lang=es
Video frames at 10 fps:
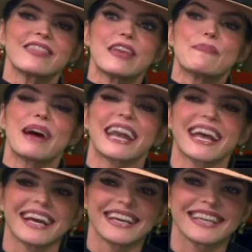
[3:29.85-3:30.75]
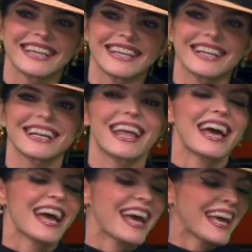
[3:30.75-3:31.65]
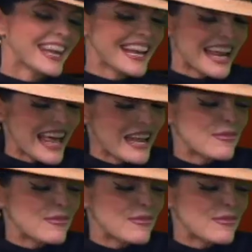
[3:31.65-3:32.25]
de Mara. el